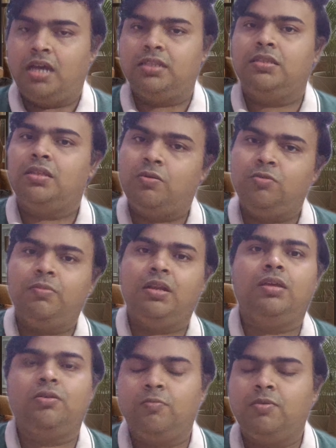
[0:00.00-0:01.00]
அதுதான்
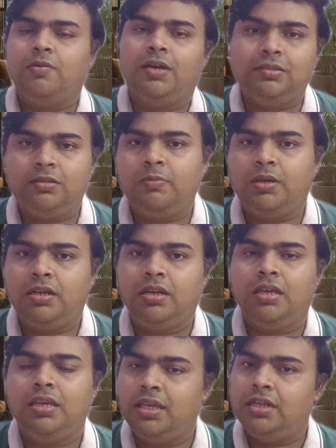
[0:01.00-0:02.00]
உண்மையிலேயே ரொம்ப வருத்தமாக
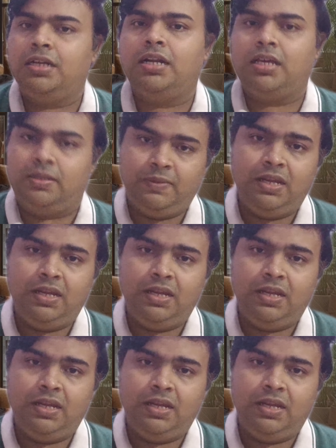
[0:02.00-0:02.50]
இருக்குது என்னடா